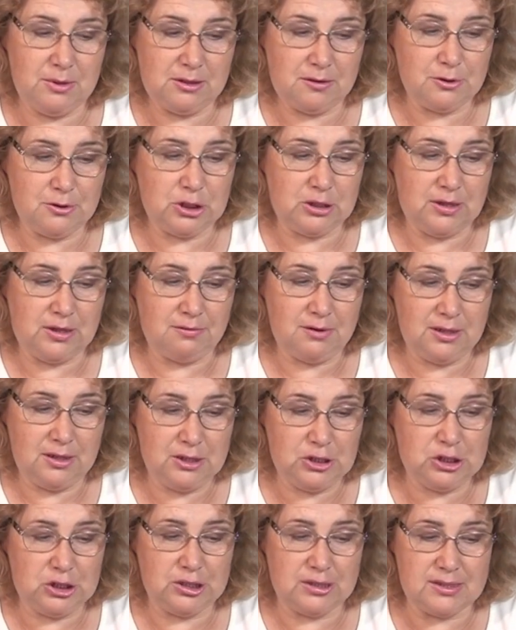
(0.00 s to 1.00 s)
этого же
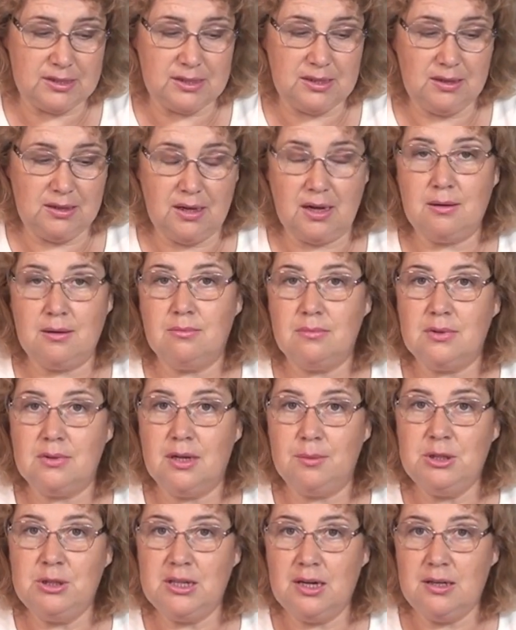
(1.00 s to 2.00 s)
товарища, цена
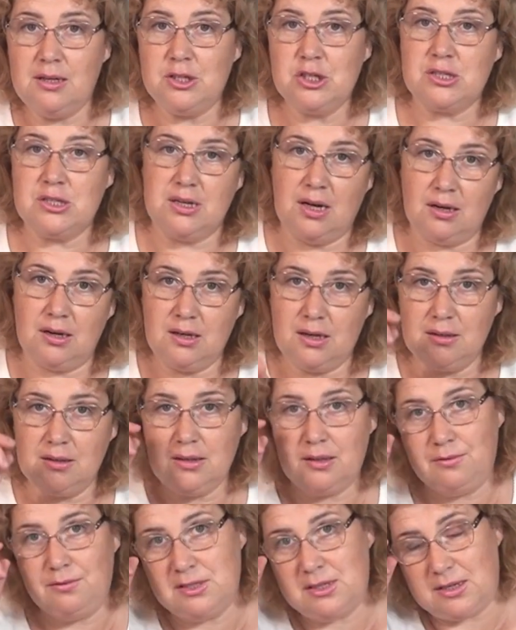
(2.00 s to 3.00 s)
на металлические
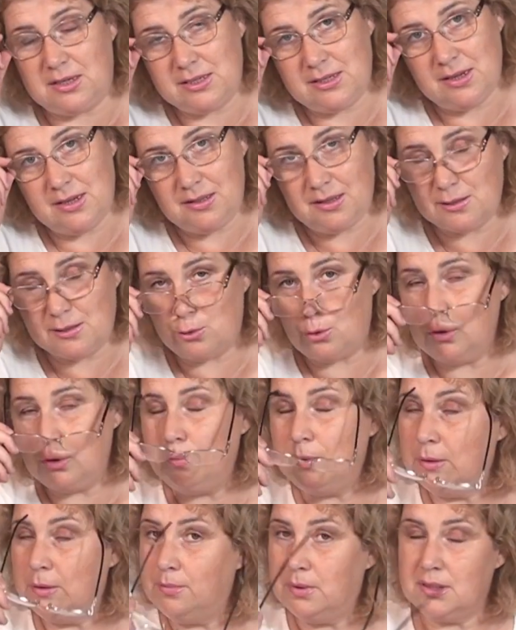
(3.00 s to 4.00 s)
оградки возросла на
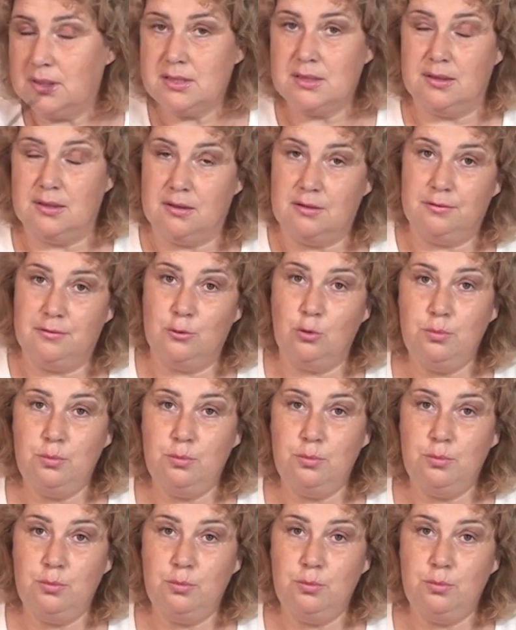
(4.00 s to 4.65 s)
45%. Ну,